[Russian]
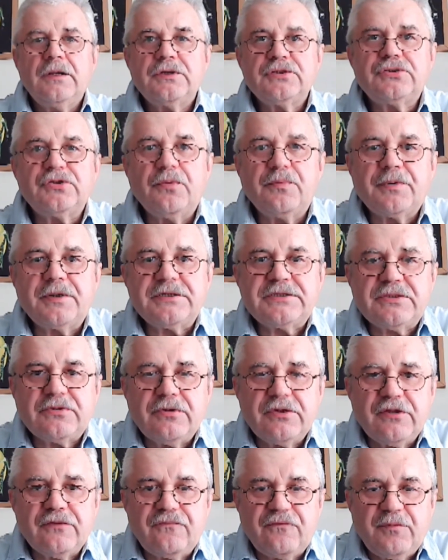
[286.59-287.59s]
Что
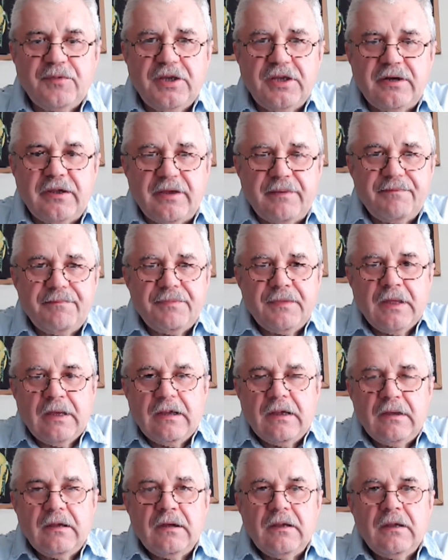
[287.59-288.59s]
происходит в мире?
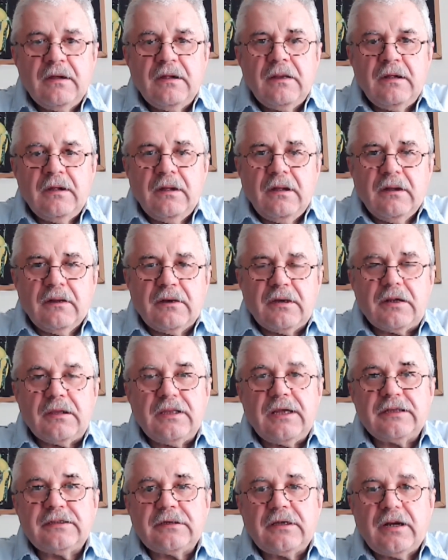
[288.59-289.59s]

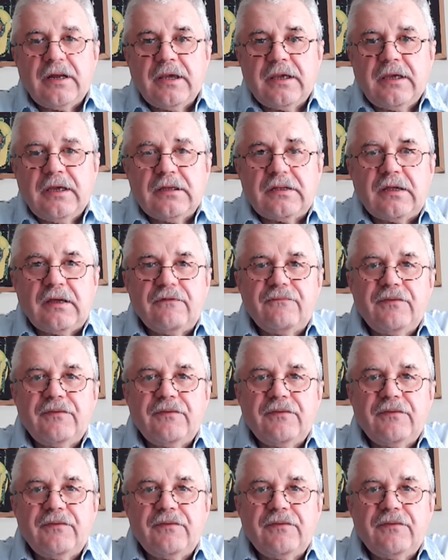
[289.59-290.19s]
Крылатая ракета,